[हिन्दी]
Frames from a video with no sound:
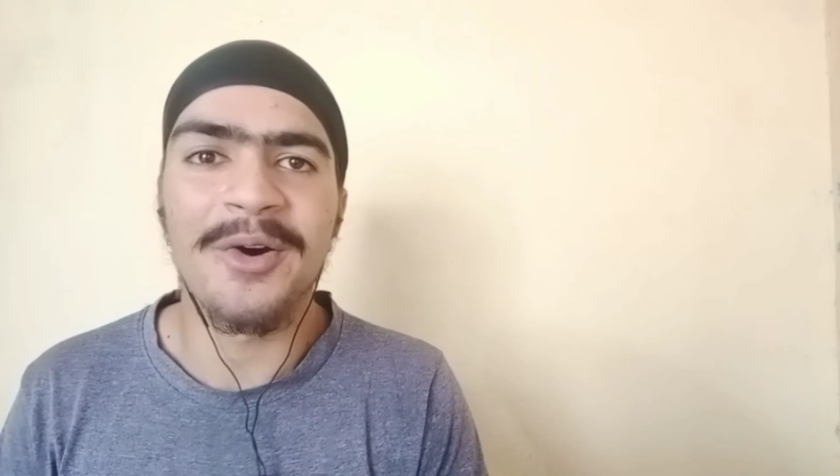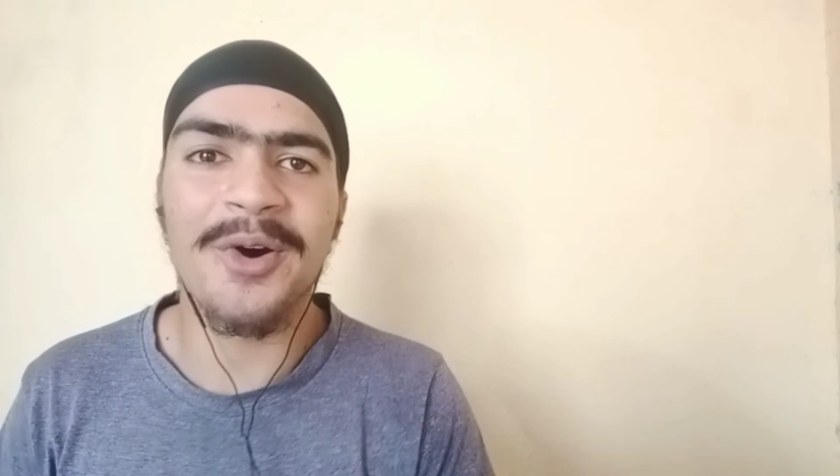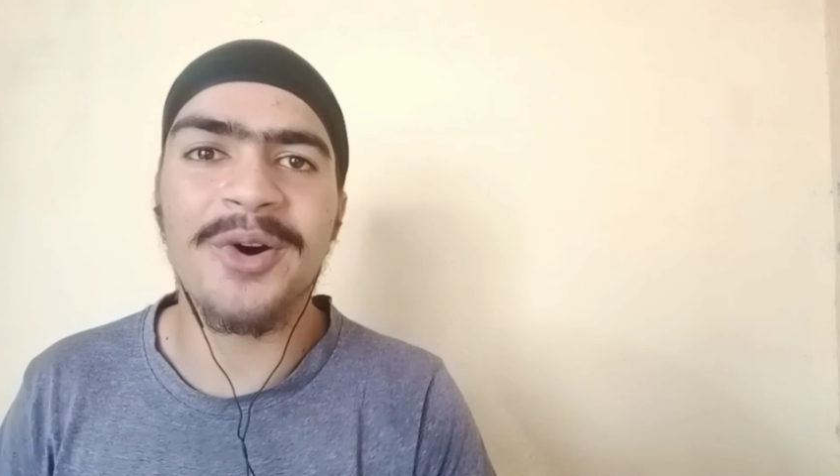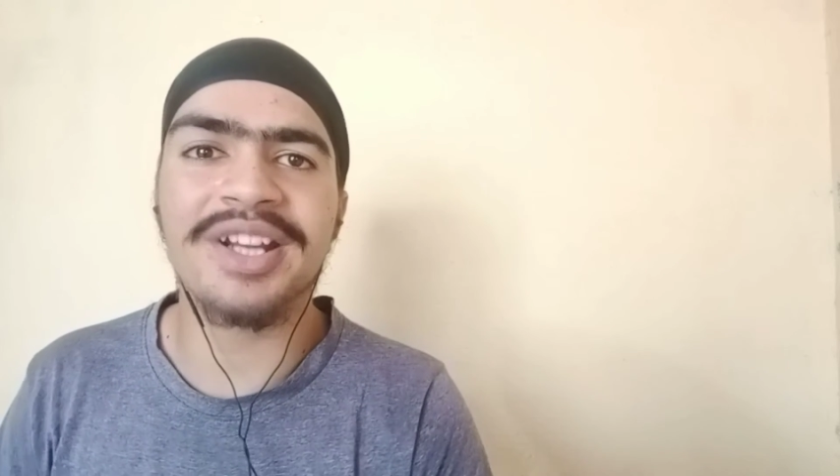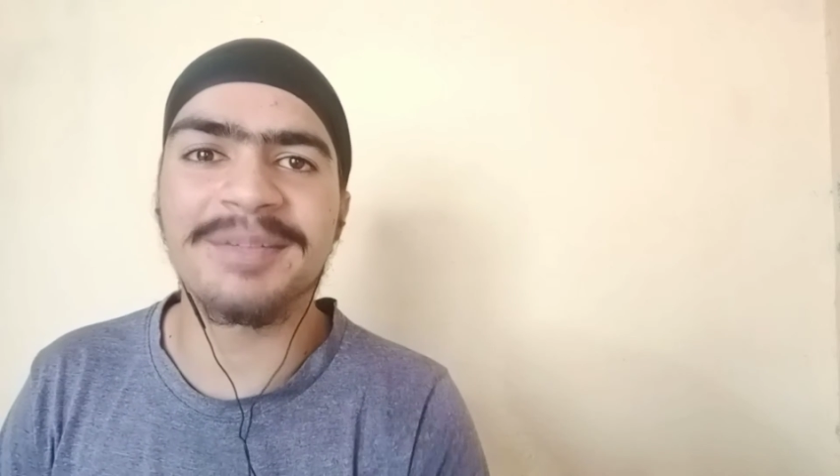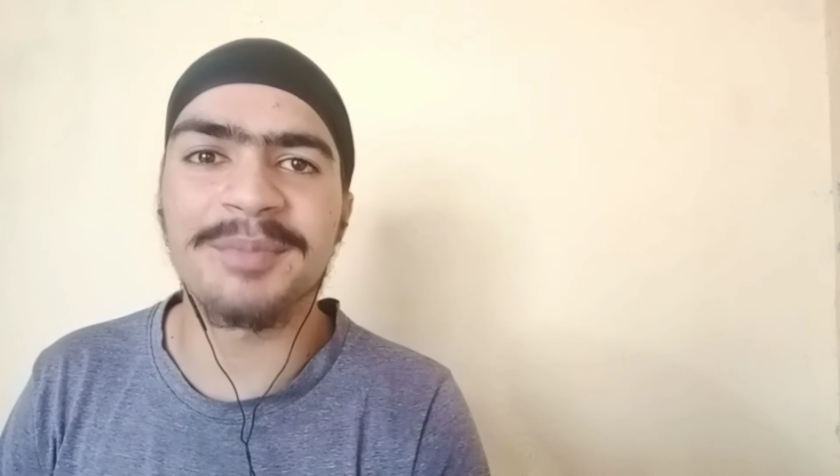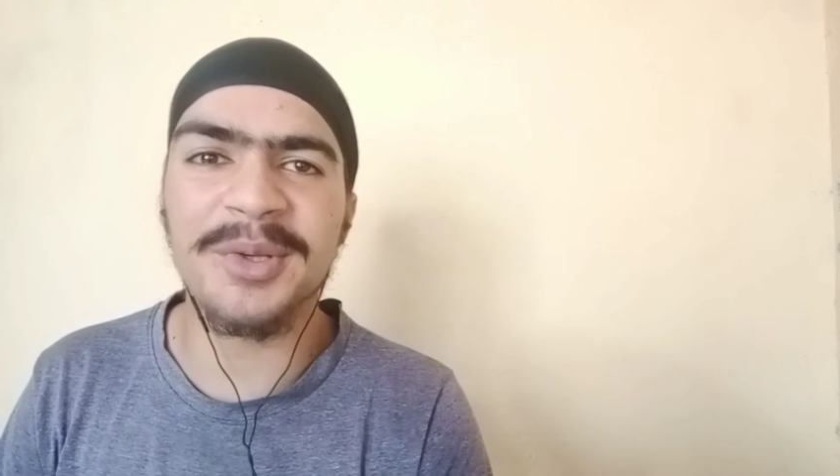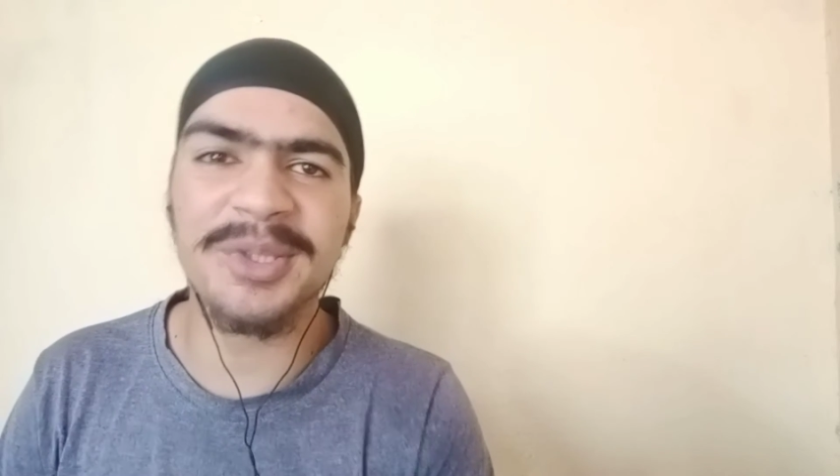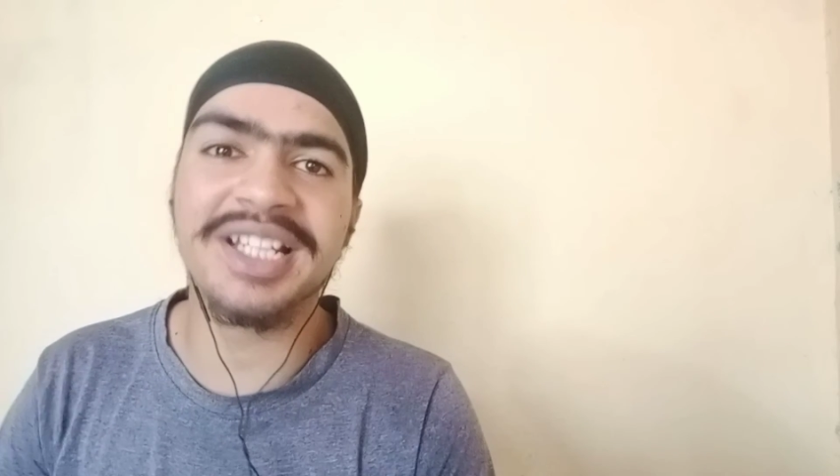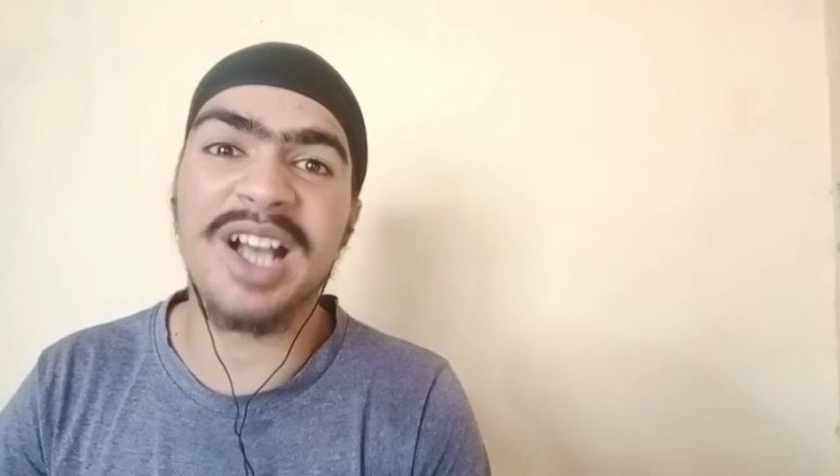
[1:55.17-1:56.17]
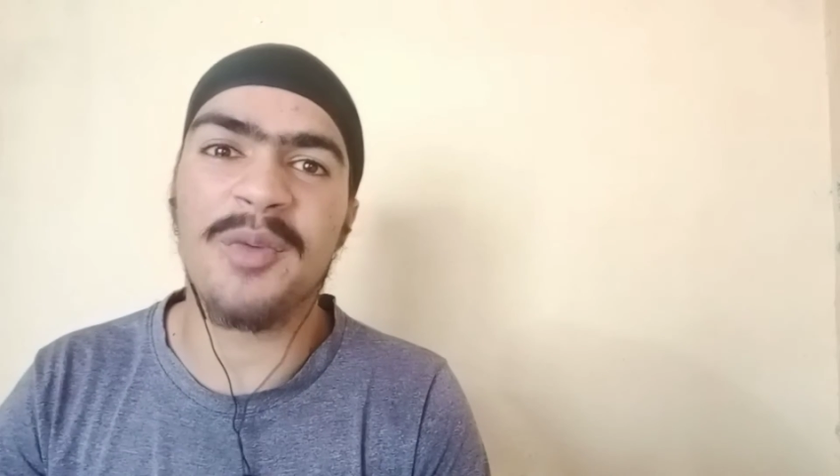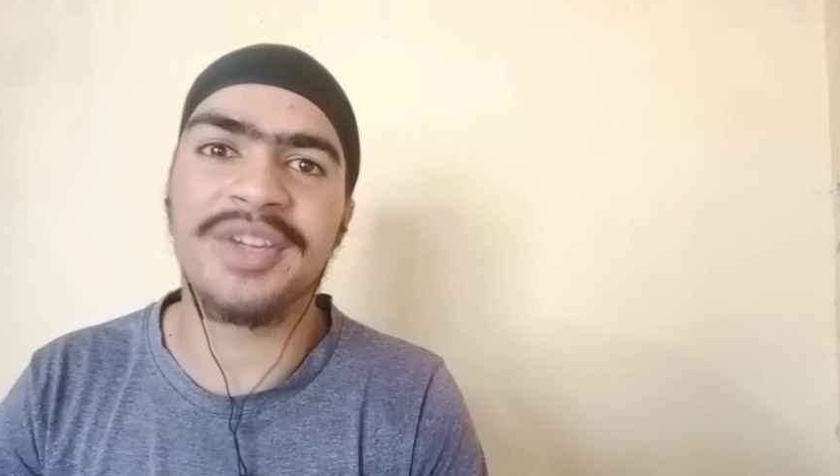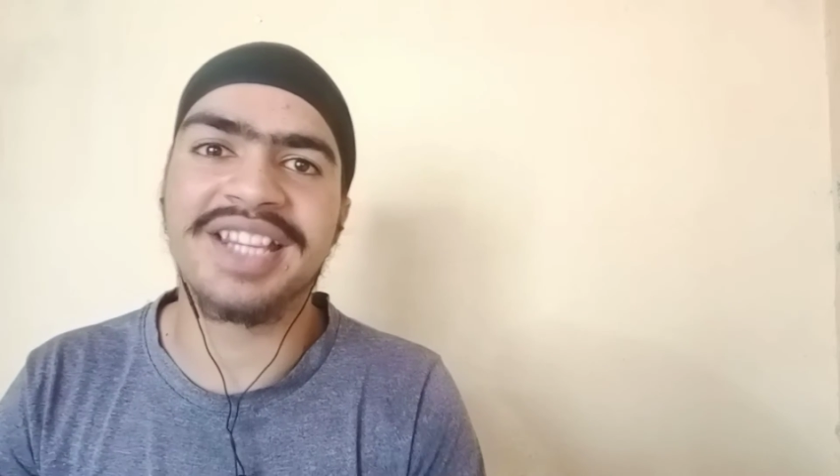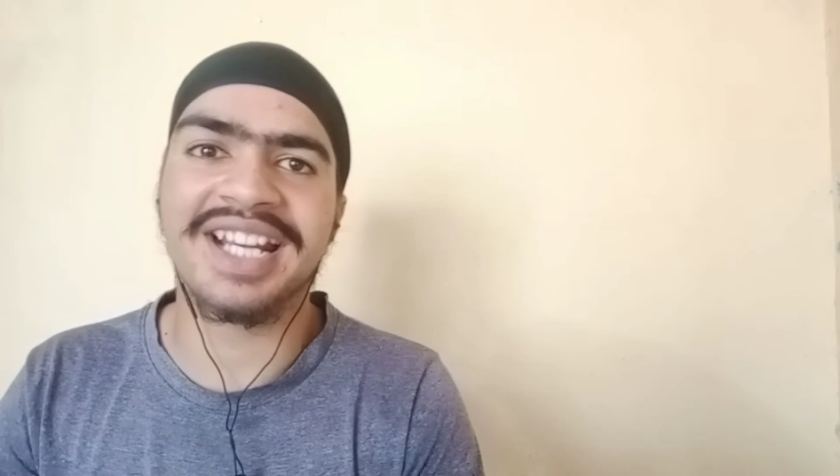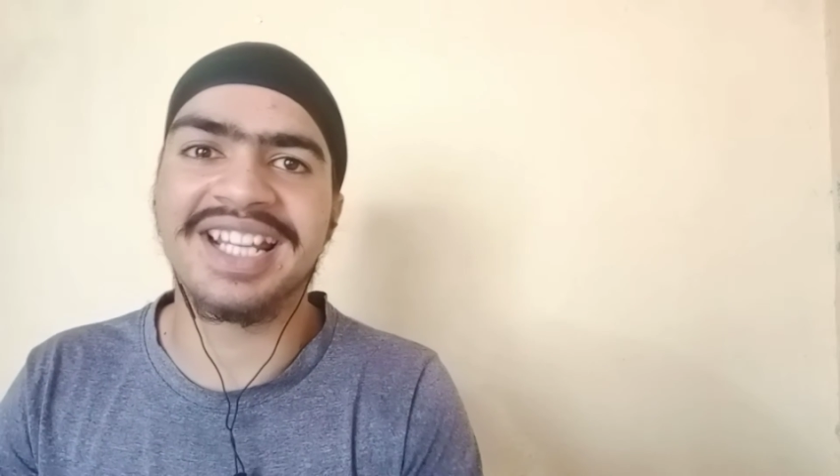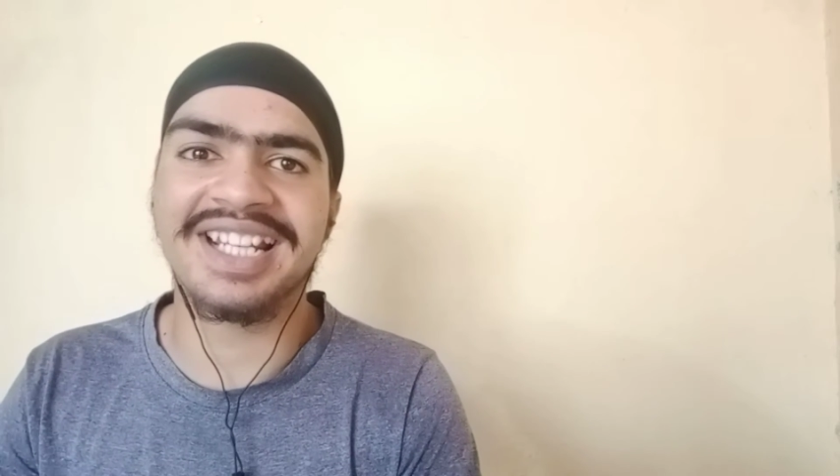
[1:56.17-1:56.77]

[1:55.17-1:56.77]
और म्यूज़िक काफ़ी तगड़ा